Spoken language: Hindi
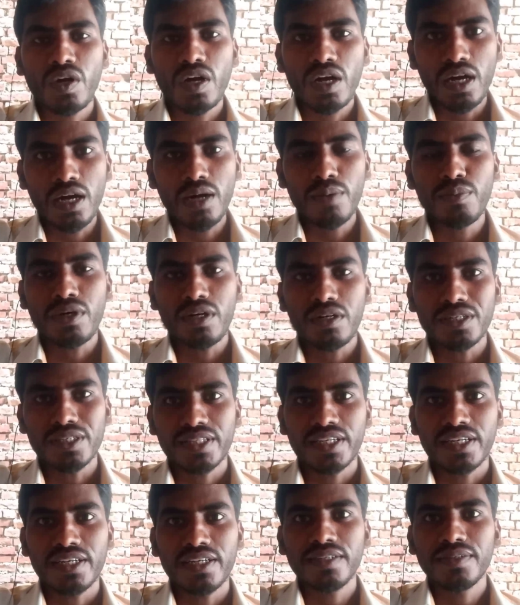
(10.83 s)
काम
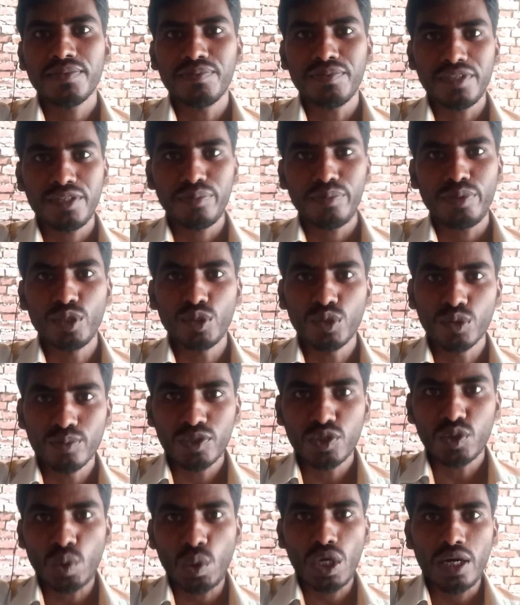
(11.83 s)
करता है मेरे वीडियो
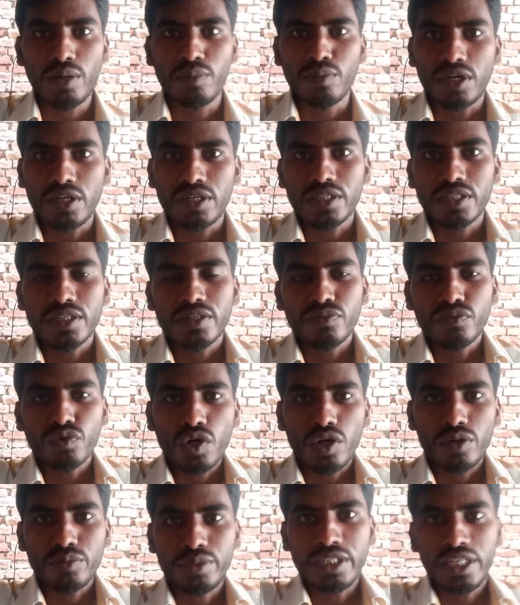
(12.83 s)
में जो काम करता है वो
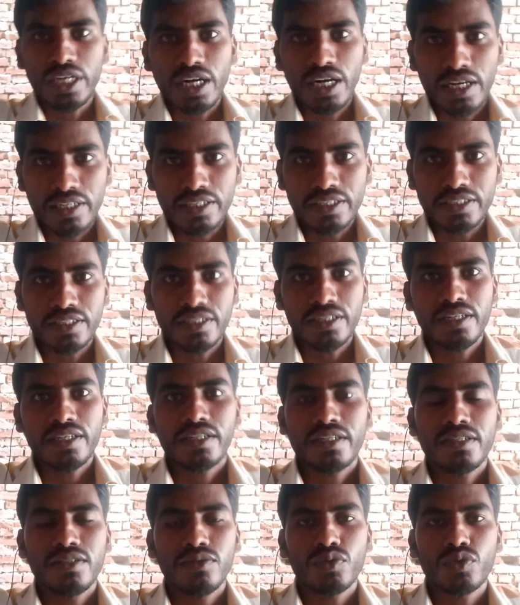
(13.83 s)
अभी आ नहीं
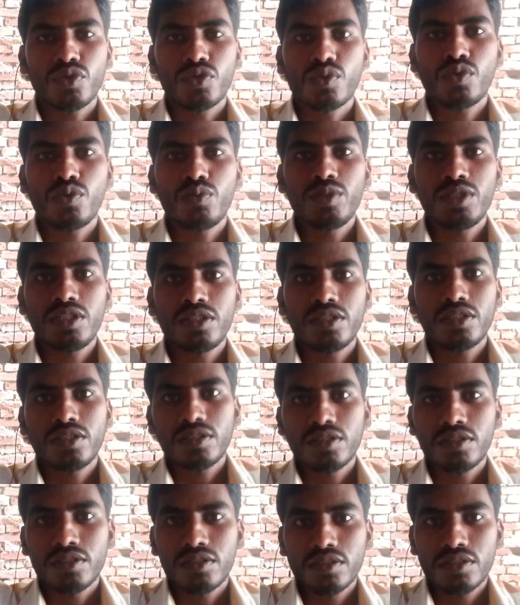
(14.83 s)
रहा उसको भी
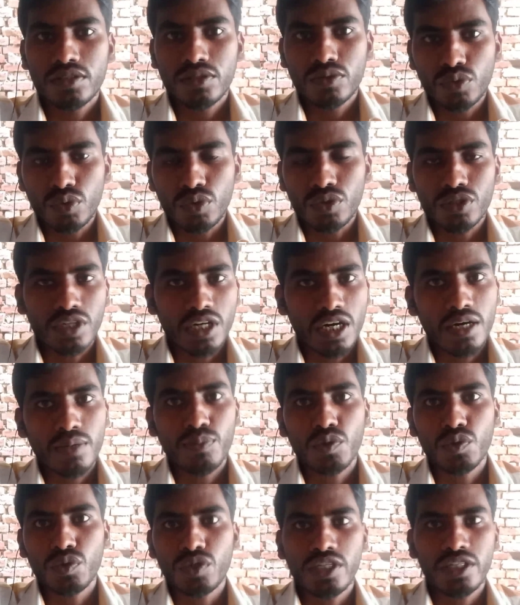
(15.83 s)
कोई काम
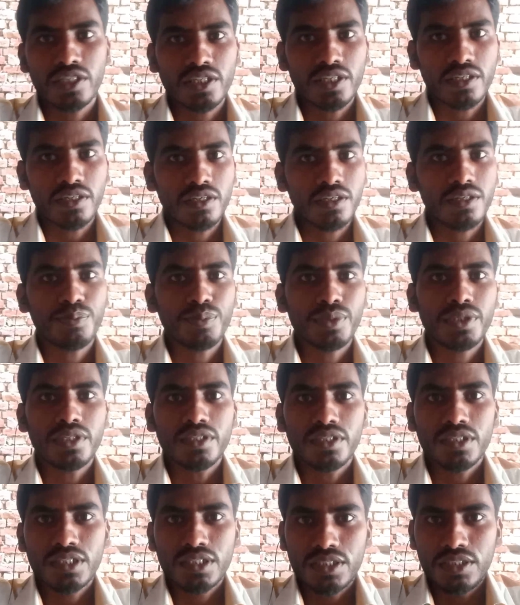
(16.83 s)
हो जाता है घर पे
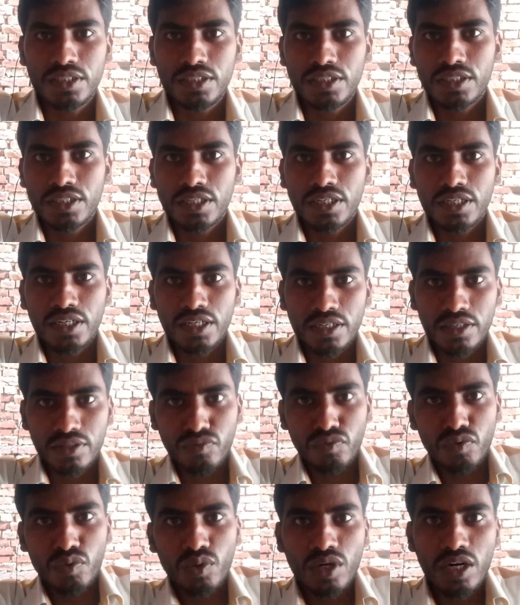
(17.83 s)
इस जिसके कारण
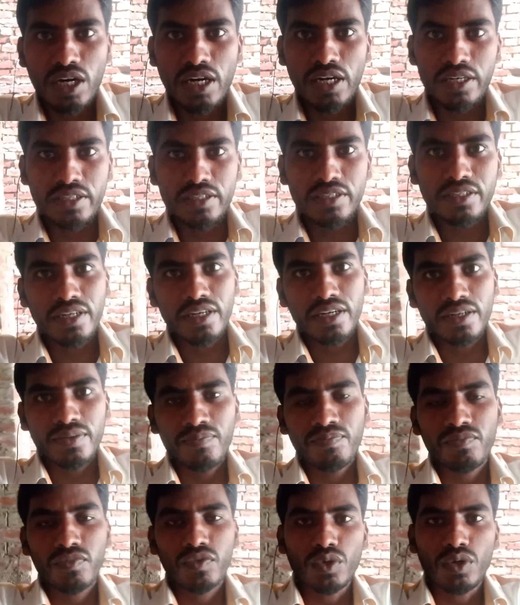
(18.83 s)
वो आ नहीं रहा
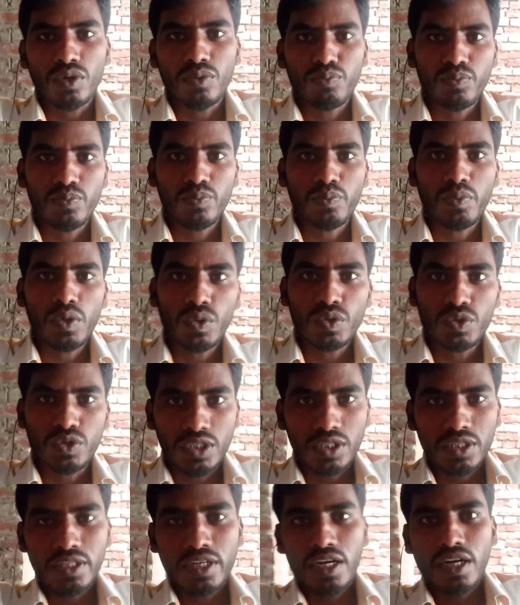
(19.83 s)
तो हम बहुत
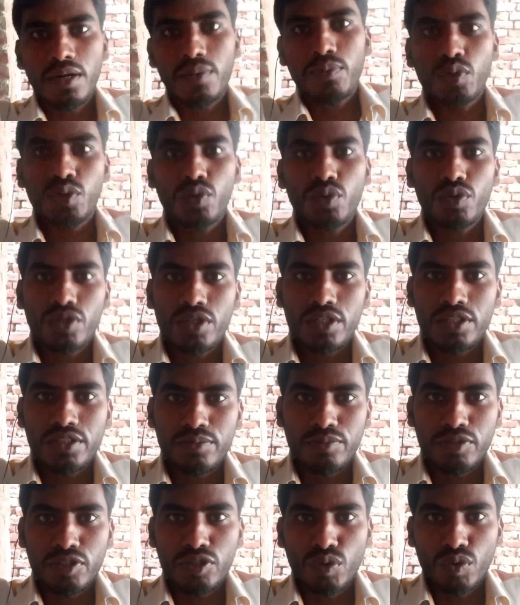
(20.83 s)
जल्द आप लोगों के
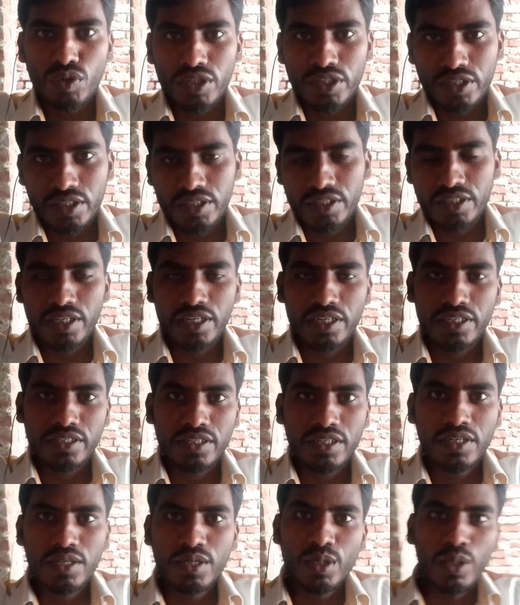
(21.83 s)
लिए वीडियो लेकर के
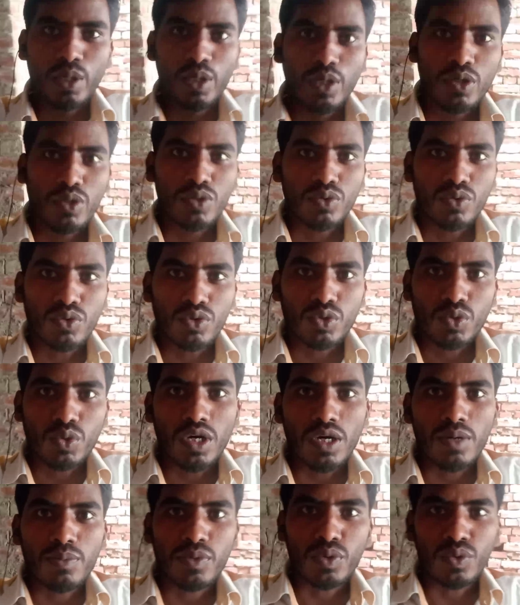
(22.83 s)
आएंगे दोस्तों
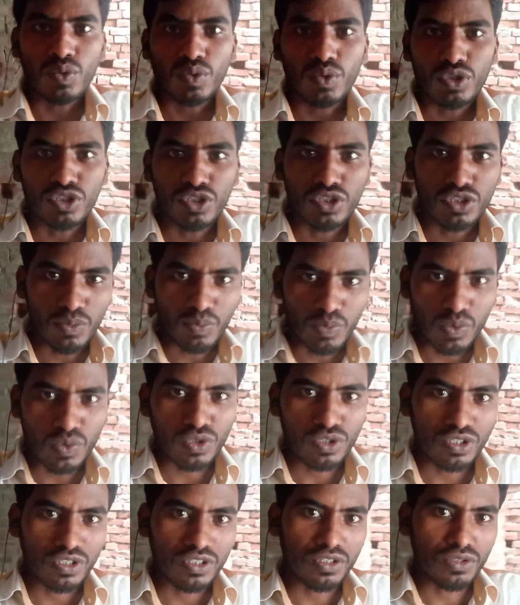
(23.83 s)
आप लोगों की
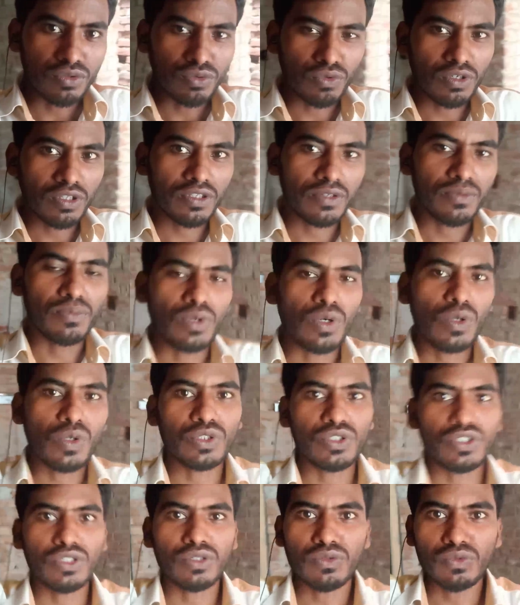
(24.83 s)
सपोर्ट की ज़रूरत है
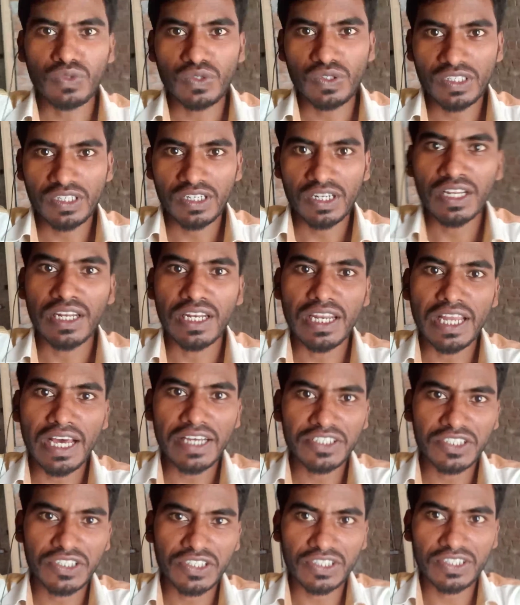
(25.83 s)
बहुत ज़रूरत है
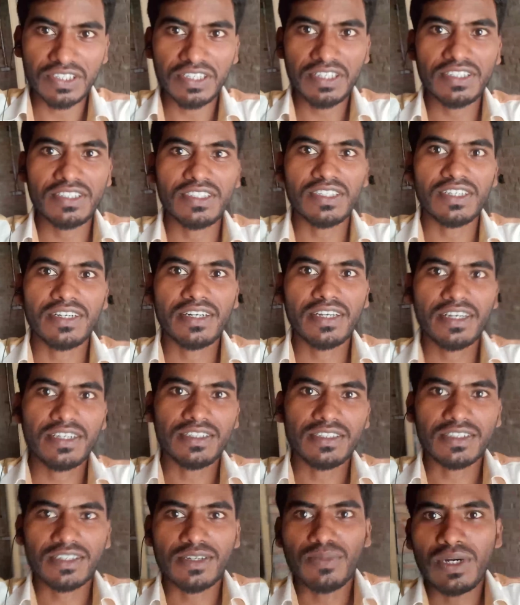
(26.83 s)
लास्ट डेट चल रहा है
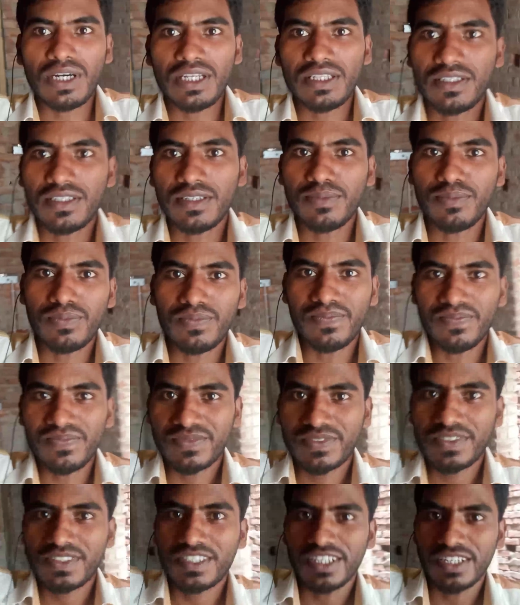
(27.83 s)
इसके बाद ये
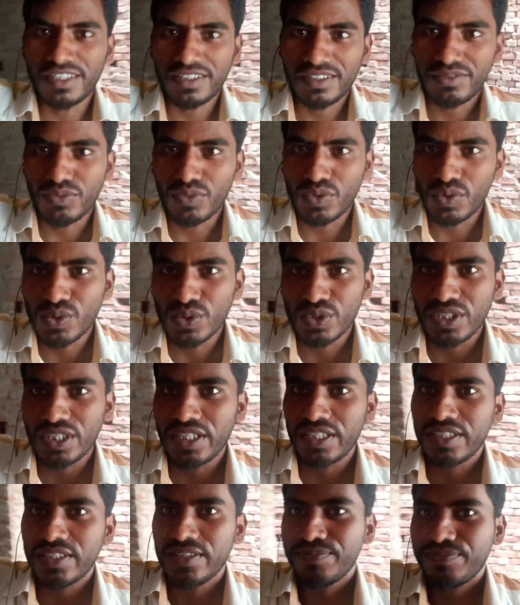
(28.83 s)
चैनल वो हो
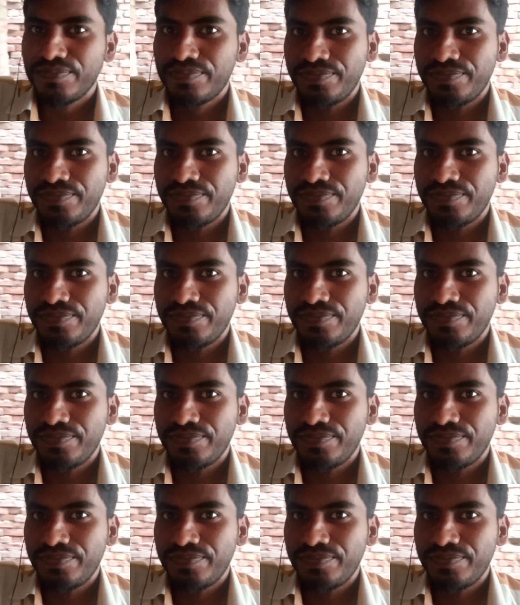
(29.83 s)
जाएगा